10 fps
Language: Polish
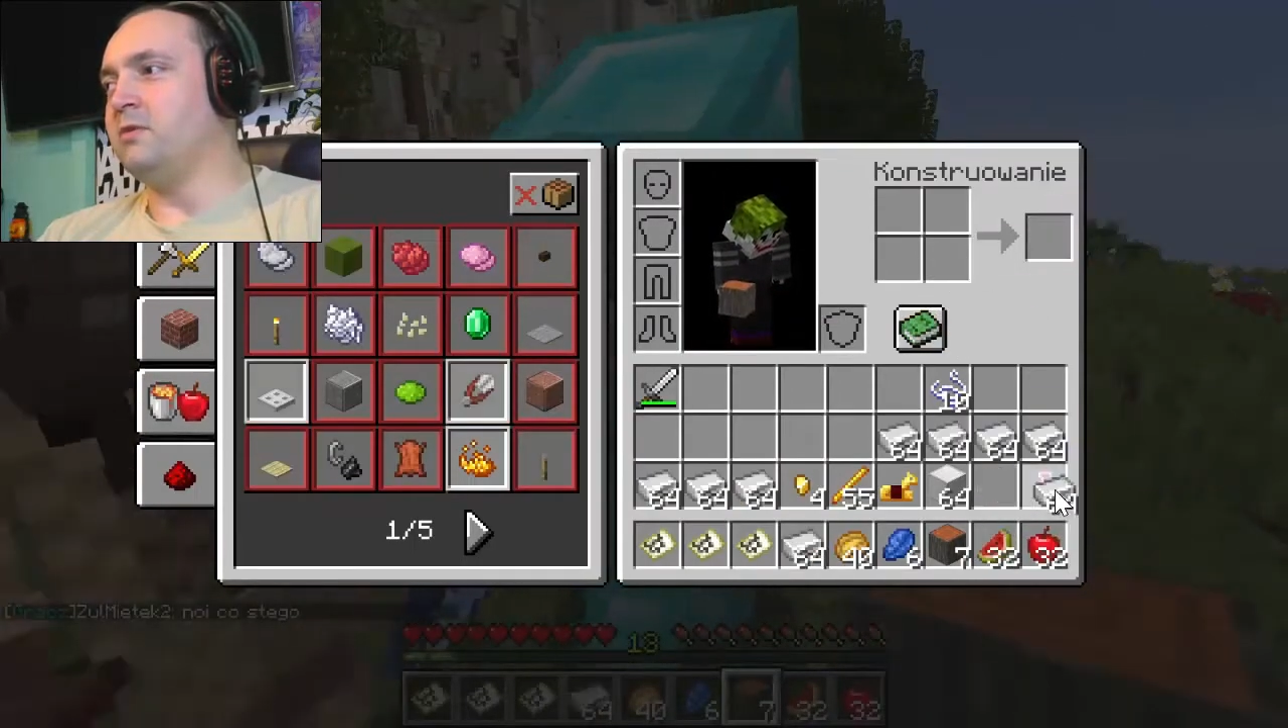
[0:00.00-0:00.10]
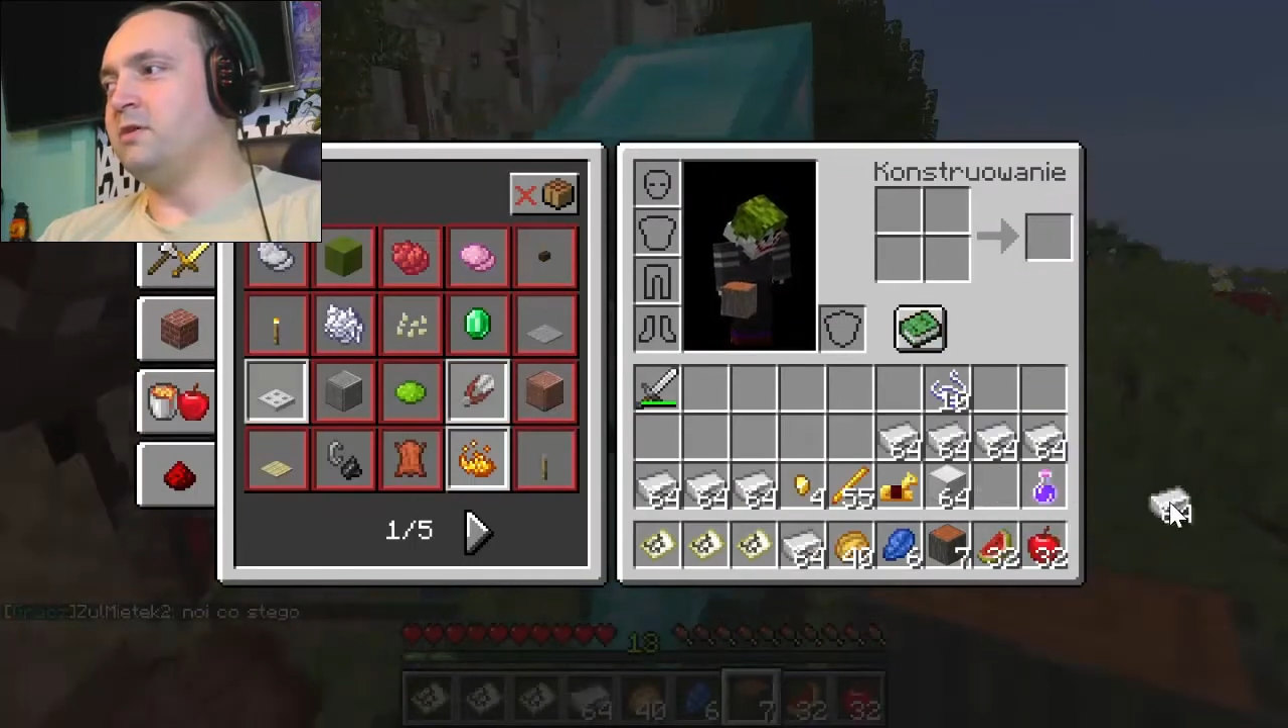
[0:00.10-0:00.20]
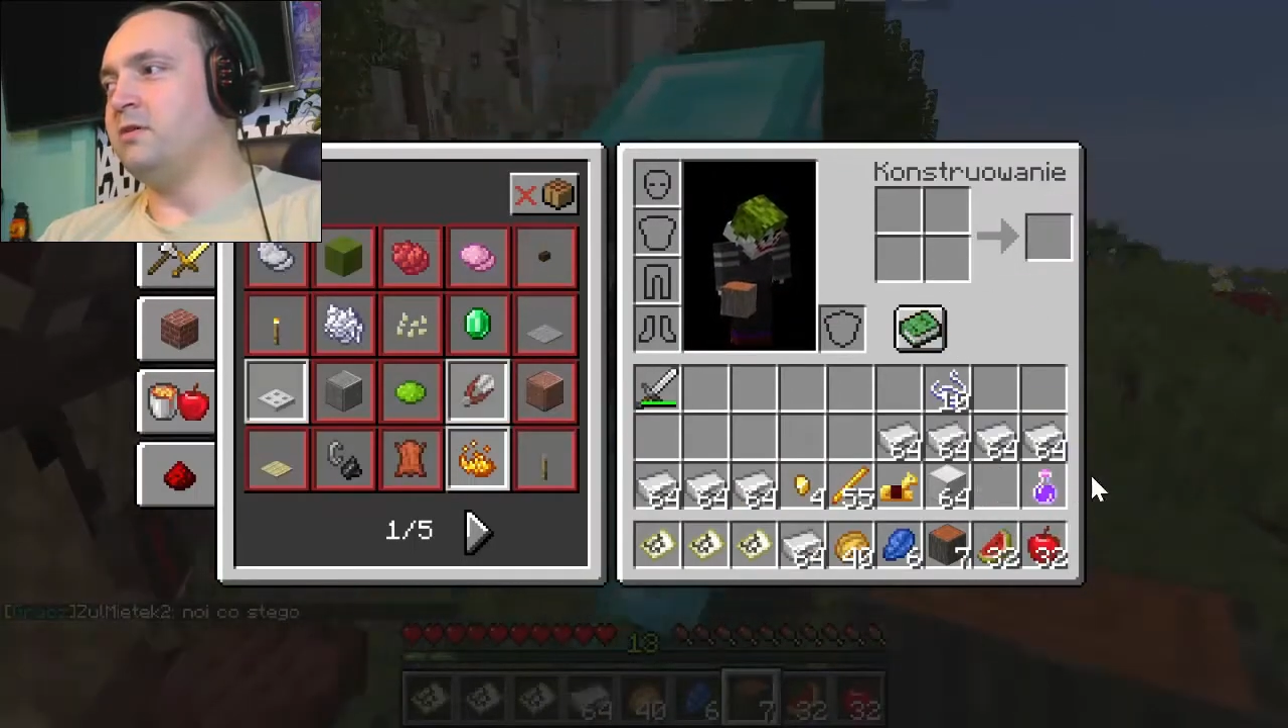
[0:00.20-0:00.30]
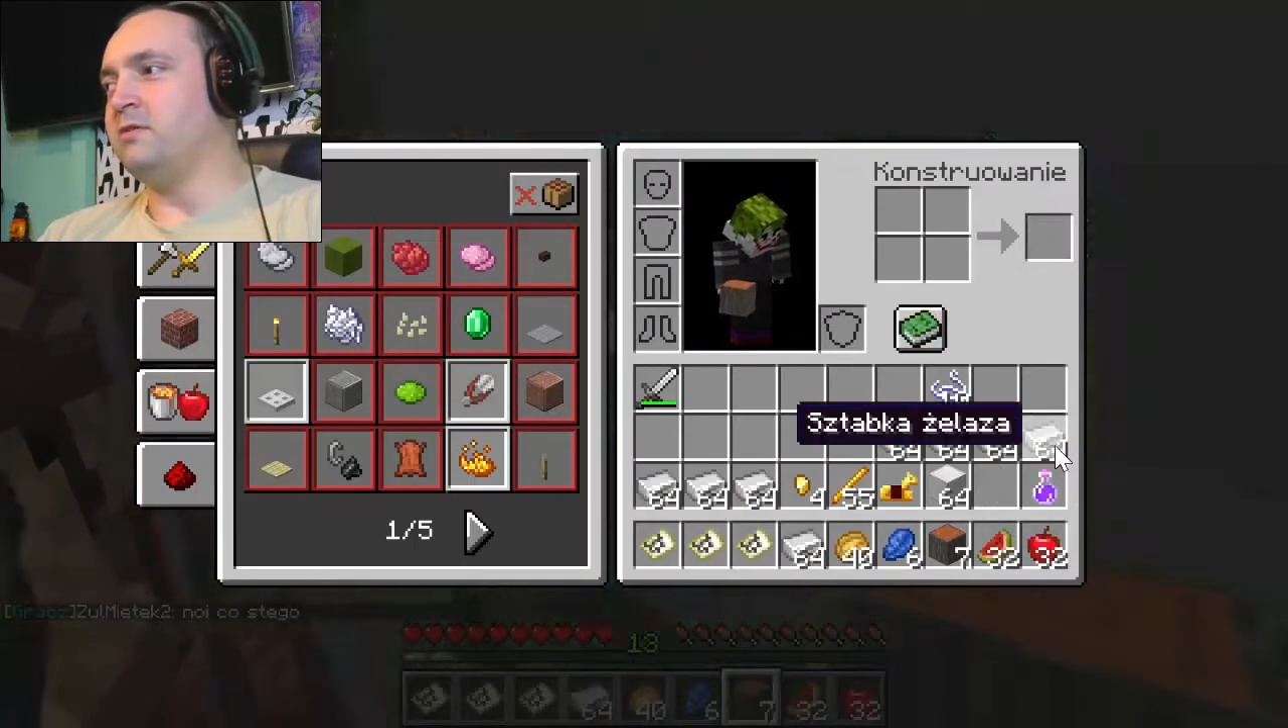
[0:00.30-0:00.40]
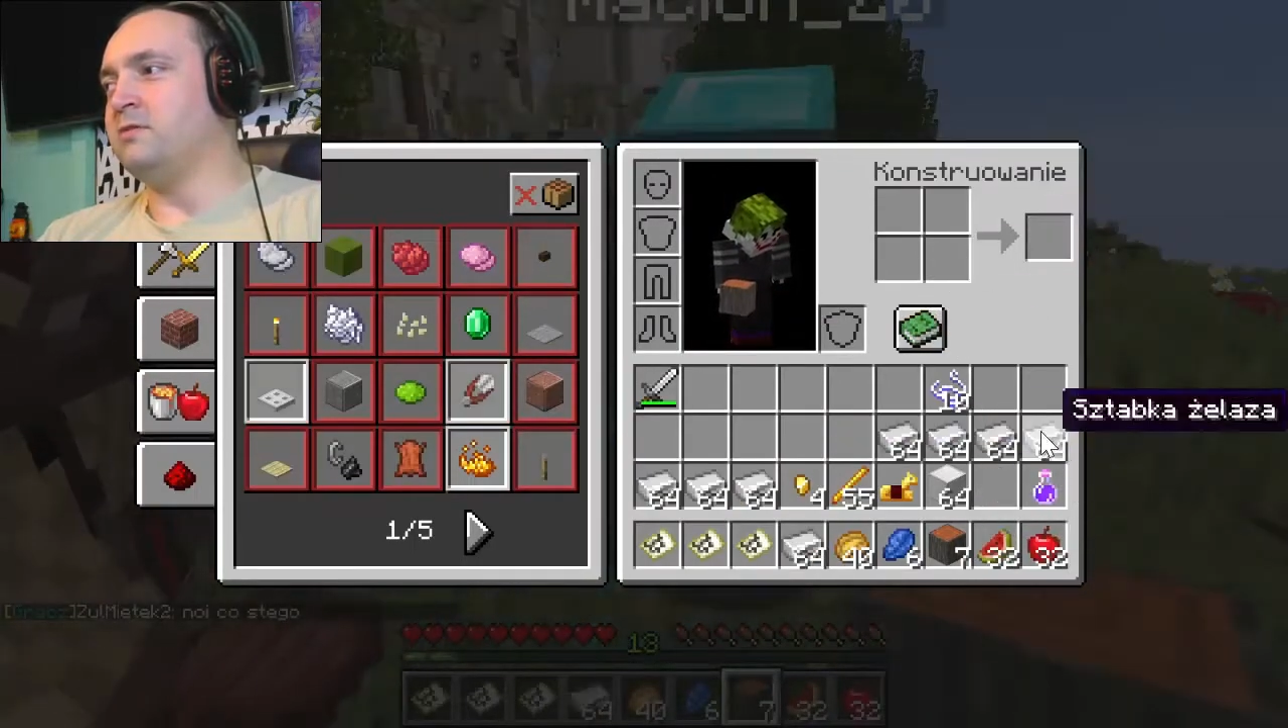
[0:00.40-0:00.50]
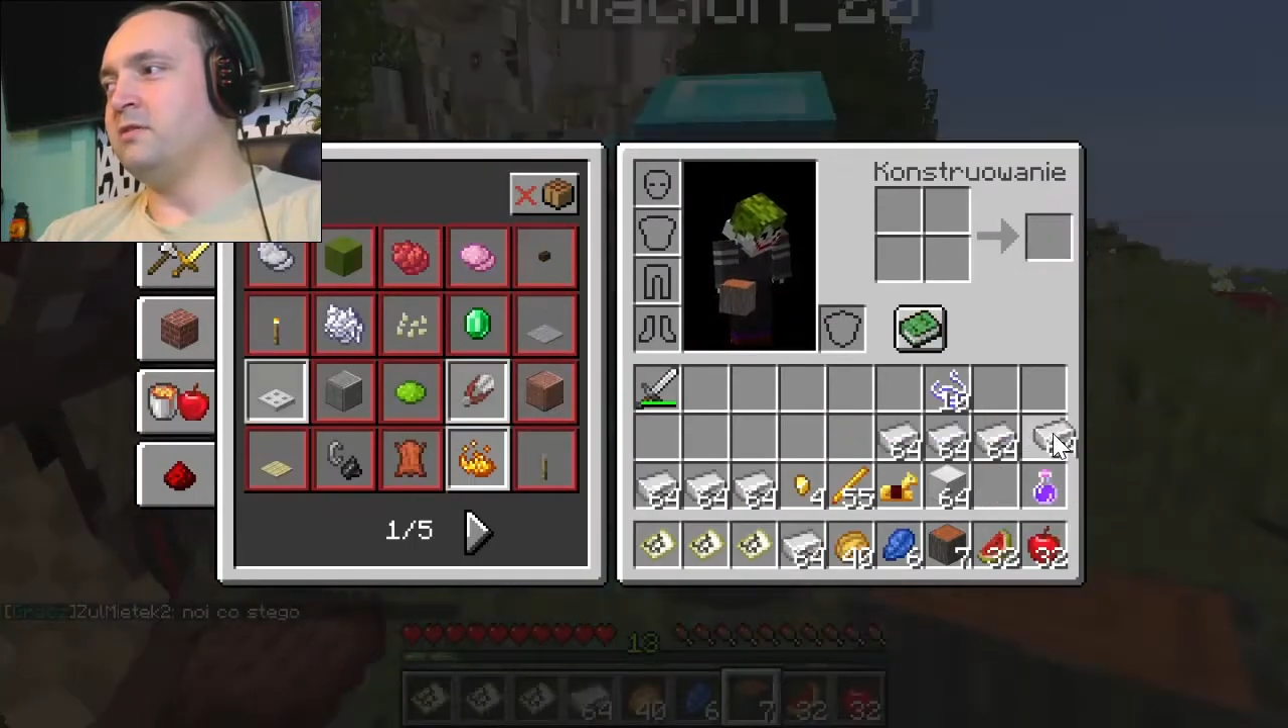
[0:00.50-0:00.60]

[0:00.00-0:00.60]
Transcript: nie? Ze